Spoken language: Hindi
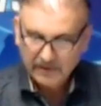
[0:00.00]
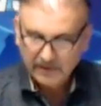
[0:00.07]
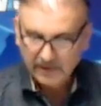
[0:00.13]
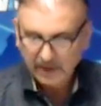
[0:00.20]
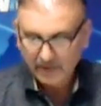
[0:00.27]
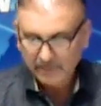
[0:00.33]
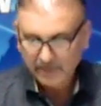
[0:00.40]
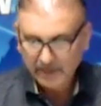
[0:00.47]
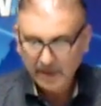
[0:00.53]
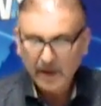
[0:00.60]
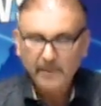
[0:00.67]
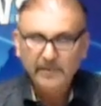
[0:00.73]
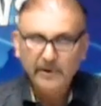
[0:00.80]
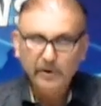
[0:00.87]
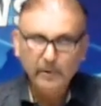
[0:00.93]
ये खबरें
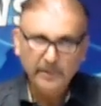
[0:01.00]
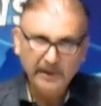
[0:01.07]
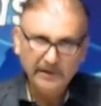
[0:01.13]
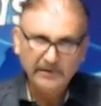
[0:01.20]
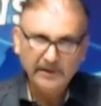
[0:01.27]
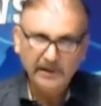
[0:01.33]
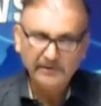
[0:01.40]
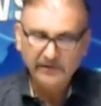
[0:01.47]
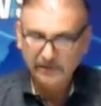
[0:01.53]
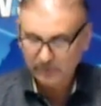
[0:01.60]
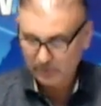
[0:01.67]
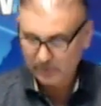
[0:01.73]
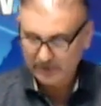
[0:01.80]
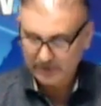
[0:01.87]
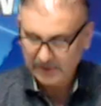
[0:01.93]
आप रेडियो पाकिस्तान से
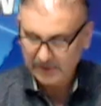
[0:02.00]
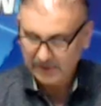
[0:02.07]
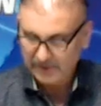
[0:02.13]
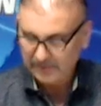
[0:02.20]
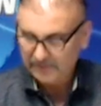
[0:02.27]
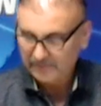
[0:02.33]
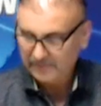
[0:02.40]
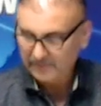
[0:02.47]
सुन रहे हैं